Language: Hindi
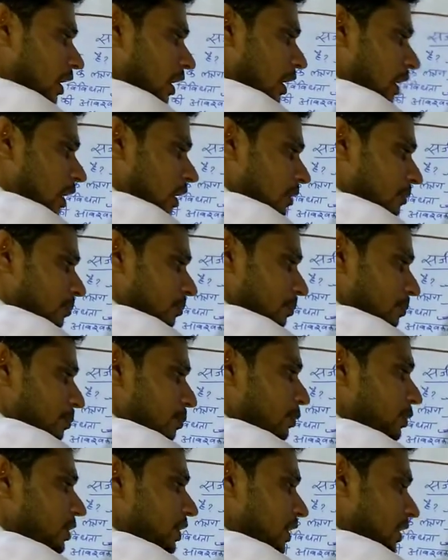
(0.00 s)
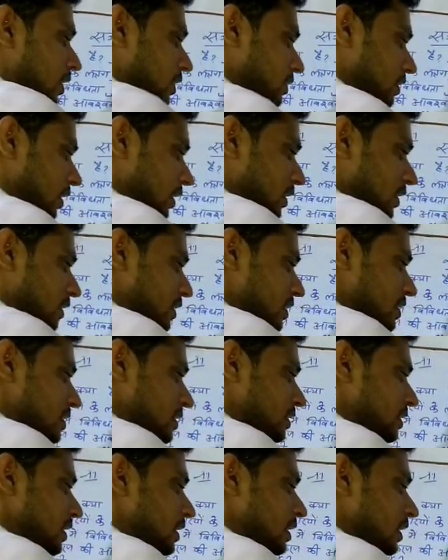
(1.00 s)
पूर्ति करते रहते हैं
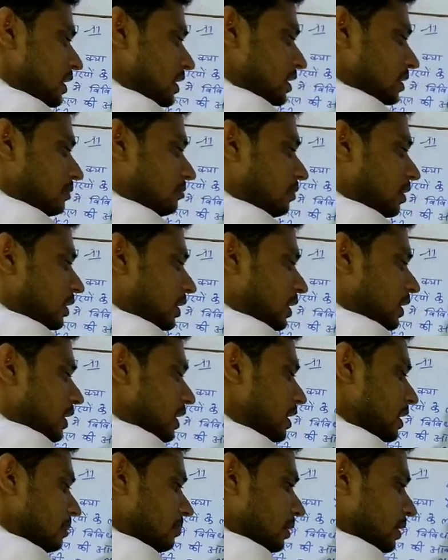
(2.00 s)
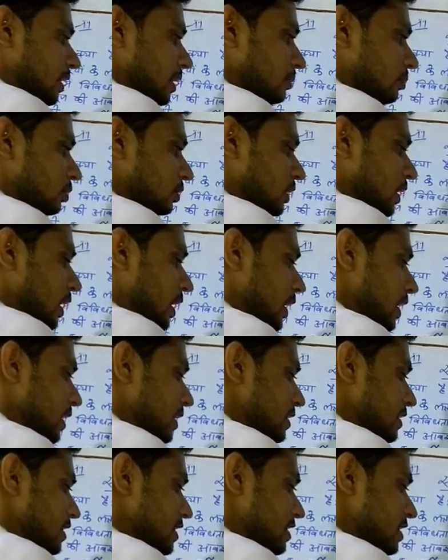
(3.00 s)
जैसे ये वर्गीकी का मतलब होता है
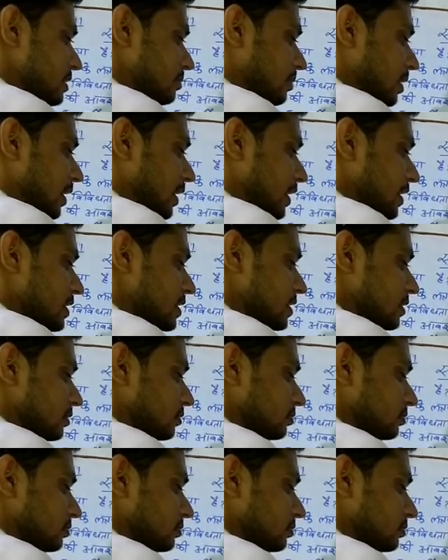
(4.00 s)
सिस्टमेटिक्स